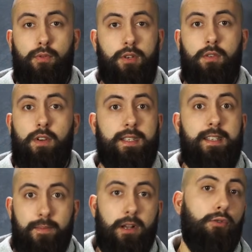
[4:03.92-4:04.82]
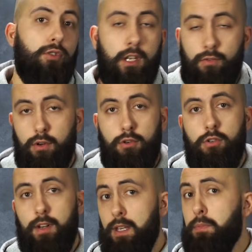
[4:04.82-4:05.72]
Просто у вас самая крутая фора,
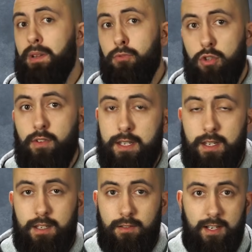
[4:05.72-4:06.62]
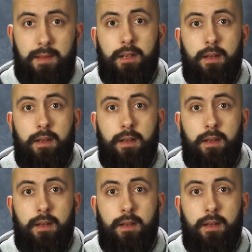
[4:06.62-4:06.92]
чуваки, потому что у вас есть время.